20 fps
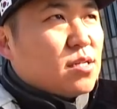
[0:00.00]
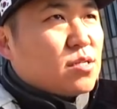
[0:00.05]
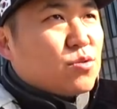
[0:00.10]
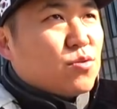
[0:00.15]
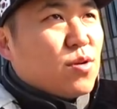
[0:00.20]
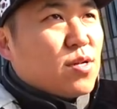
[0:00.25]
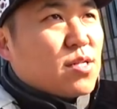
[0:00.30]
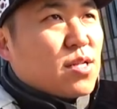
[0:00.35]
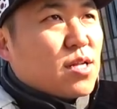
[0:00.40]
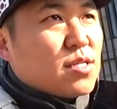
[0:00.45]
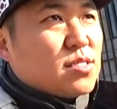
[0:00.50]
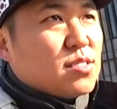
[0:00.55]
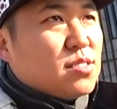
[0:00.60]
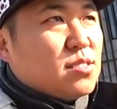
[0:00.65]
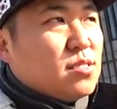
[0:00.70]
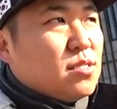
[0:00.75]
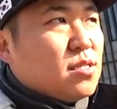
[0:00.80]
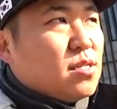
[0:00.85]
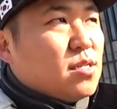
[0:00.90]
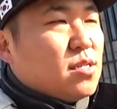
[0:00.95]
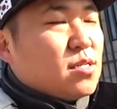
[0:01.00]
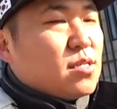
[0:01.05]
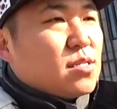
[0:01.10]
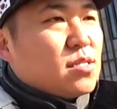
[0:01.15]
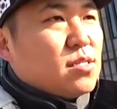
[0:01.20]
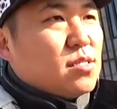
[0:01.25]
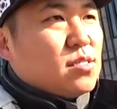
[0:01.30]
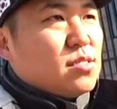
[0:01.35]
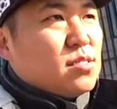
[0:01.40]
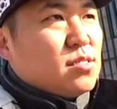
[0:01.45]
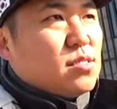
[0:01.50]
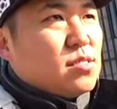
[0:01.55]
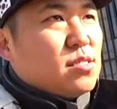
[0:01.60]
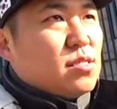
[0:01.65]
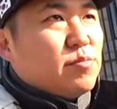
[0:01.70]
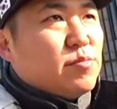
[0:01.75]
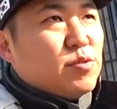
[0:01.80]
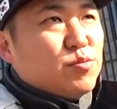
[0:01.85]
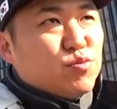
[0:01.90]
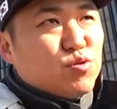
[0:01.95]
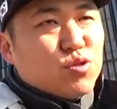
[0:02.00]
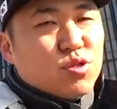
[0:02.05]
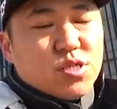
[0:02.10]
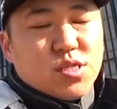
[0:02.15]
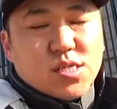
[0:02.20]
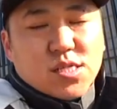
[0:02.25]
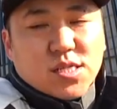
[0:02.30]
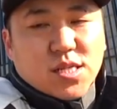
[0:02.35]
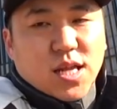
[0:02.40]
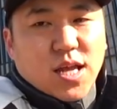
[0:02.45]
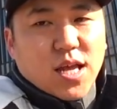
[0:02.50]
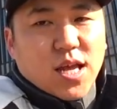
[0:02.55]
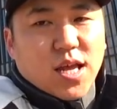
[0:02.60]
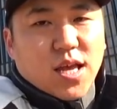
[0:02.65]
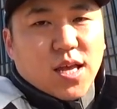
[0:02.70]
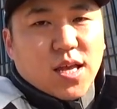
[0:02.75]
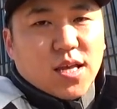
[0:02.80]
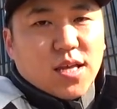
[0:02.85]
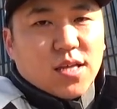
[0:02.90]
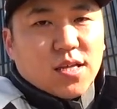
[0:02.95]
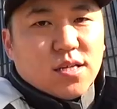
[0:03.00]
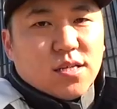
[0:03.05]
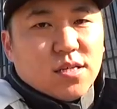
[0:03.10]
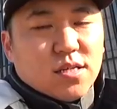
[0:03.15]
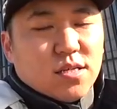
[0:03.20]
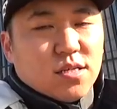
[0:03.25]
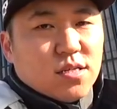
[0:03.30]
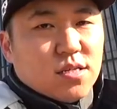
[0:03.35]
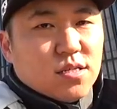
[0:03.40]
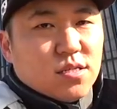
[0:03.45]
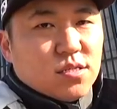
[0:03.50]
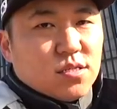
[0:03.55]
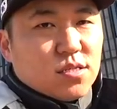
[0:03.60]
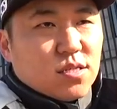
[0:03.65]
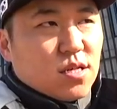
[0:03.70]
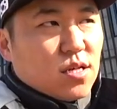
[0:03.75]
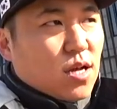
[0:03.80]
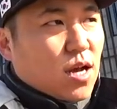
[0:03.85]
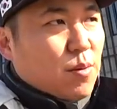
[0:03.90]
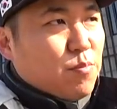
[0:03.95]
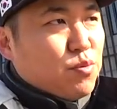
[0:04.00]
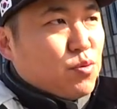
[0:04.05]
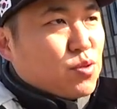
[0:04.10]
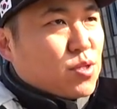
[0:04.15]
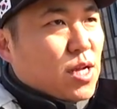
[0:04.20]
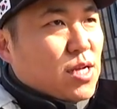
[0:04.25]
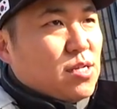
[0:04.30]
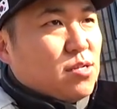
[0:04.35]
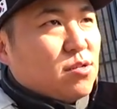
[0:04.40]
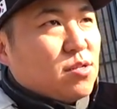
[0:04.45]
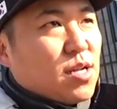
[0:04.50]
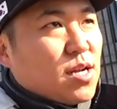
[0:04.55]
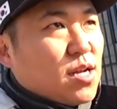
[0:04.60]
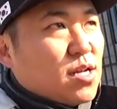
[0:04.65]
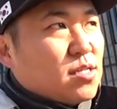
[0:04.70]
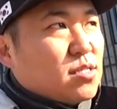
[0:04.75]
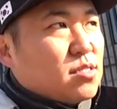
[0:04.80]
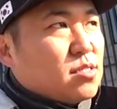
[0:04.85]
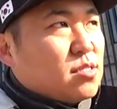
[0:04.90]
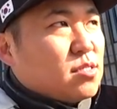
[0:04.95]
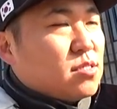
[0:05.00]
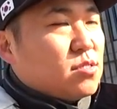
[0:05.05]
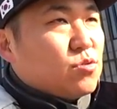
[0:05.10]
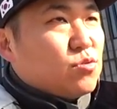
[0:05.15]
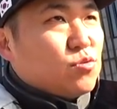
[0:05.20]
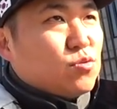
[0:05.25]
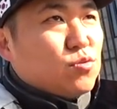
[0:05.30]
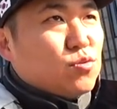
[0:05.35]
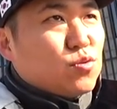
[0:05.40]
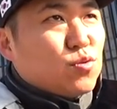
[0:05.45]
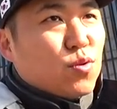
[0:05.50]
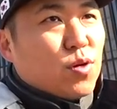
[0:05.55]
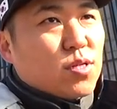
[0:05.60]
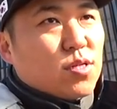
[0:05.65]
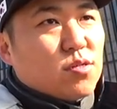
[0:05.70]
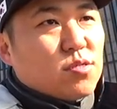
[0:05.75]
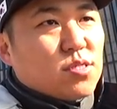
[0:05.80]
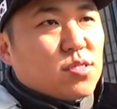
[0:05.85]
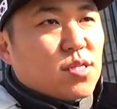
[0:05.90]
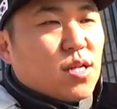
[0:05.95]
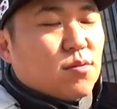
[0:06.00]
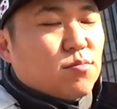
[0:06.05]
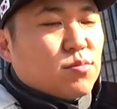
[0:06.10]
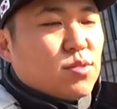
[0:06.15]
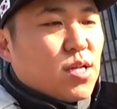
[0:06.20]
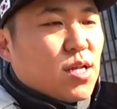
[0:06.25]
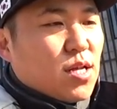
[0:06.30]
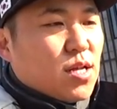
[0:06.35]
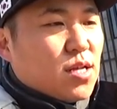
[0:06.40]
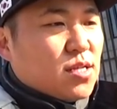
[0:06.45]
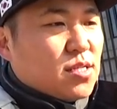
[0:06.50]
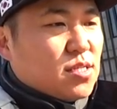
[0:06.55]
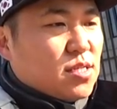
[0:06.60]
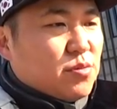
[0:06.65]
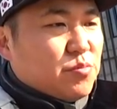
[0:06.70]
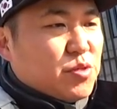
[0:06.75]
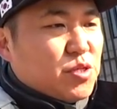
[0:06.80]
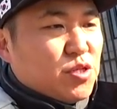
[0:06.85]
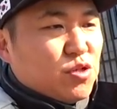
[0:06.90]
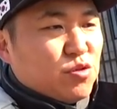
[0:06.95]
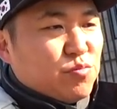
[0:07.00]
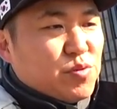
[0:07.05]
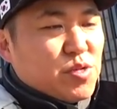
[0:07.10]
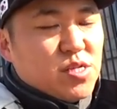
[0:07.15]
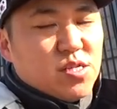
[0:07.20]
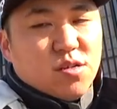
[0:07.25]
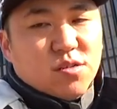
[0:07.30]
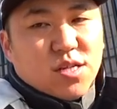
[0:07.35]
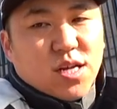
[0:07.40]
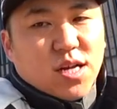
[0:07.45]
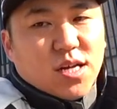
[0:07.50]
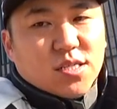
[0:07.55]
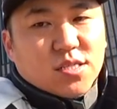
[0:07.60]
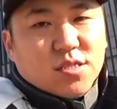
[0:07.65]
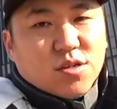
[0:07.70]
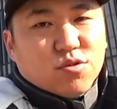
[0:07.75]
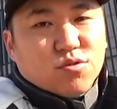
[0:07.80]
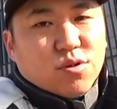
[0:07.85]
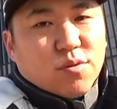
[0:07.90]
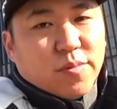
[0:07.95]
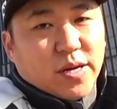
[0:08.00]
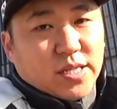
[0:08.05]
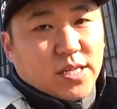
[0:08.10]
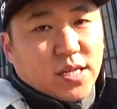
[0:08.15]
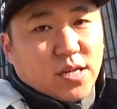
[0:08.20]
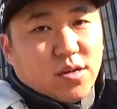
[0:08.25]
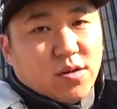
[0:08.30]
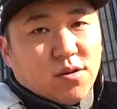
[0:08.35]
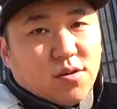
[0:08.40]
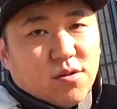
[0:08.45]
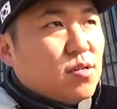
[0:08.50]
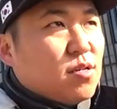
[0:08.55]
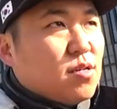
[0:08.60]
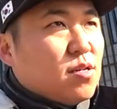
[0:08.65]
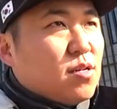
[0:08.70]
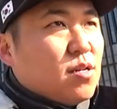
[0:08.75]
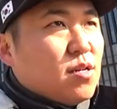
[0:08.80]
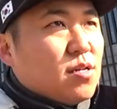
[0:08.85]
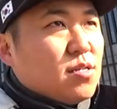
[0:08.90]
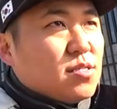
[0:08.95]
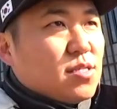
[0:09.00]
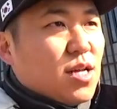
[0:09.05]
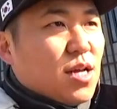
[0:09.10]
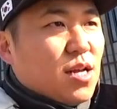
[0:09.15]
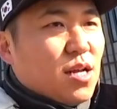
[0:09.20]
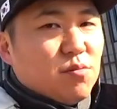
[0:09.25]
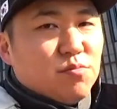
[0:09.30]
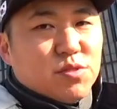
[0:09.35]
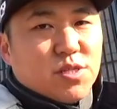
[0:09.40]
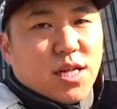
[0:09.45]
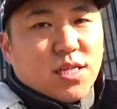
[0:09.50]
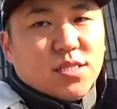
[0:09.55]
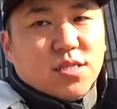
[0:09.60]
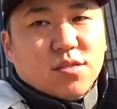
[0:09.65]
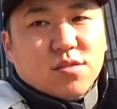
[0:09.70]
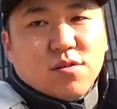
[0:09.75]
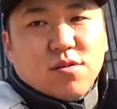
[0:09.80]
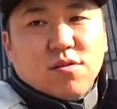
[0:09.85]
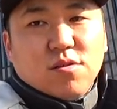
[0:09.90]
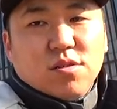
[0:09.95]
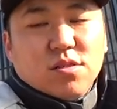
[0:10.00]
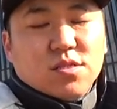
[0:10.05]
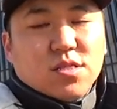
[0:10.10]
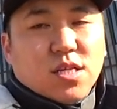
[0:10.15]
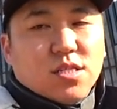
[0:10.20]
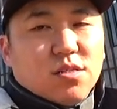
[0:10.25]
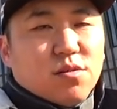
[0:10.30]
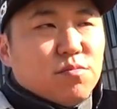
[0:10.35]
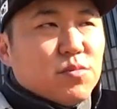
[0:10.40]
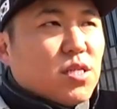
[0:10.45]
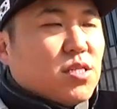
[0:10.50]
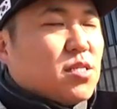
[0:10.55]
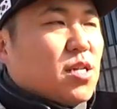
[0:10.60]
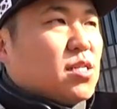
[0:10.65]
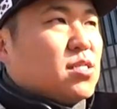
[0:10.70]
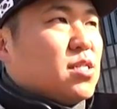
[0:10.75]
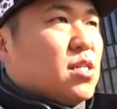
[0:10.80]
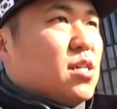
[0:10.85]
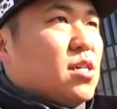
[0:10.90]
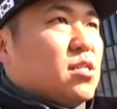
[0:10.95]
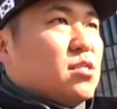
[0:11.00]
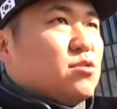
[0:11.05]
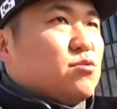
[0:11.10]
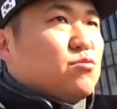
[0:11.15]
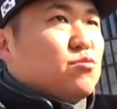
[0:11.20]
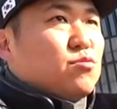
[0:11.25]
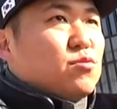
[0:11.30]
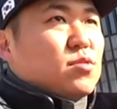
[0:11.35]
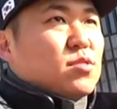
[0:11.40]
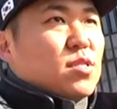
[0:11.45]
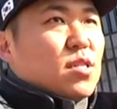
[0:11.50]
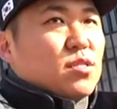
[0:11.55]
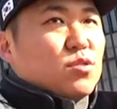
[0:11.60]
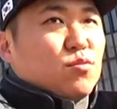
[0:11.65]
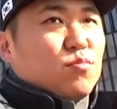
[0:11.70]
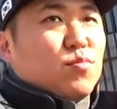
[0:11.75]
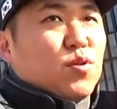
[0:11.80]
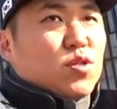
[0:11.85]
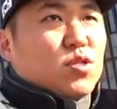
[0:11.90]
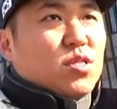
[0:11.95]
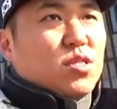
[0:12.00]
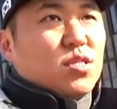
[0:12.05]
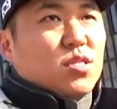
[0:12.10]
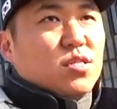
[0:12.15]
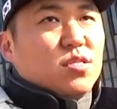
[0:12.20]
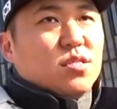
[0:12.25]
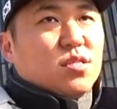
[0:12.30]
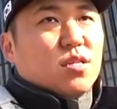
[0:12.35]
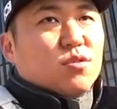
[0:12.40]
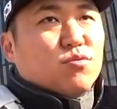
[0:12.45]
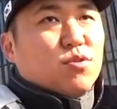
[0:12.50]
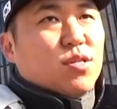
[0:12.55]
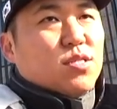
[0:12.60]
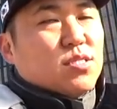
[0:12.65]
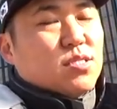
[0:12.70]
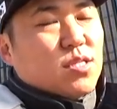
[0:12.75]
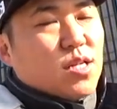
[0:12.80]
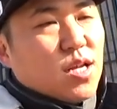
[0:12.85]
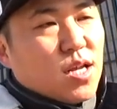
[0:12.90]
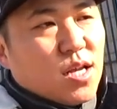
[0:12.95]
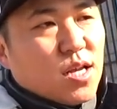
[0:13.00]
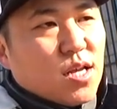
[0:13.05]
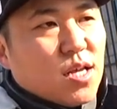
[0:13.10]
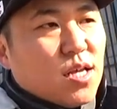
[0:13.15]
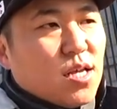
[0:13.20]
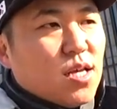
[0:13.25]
또 하나는 그 짐을 묶으실 때 앞으로 달려나가는 운동 에너지 때문에 짐이 뒤 밀려나가는 경우가 많아요. 사람은 앉아서 탄담자는 앉아가지고 이제 좀 버티기라도 하는데